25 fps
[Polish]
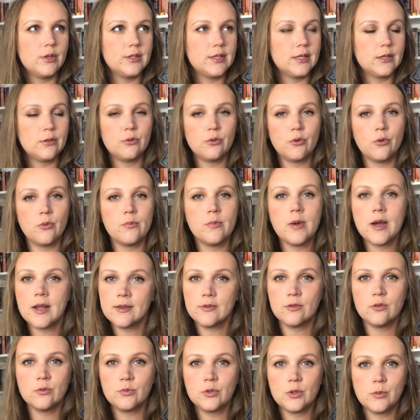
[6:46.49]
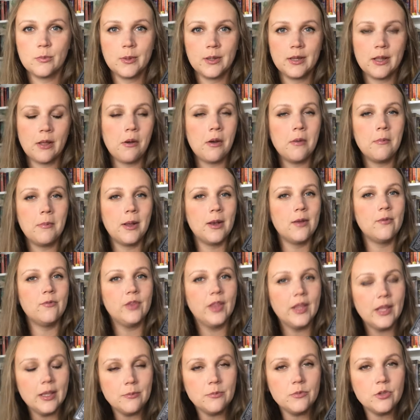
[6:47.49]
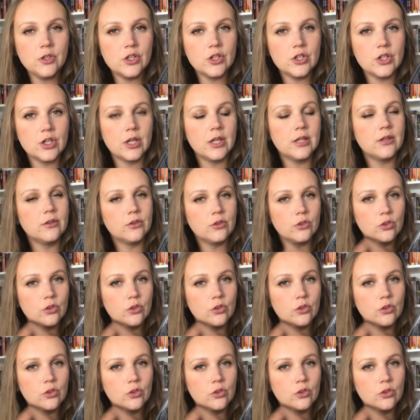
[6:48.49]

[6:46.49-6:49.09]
za którą bardzo przepadałam, ale wydaje mi się, że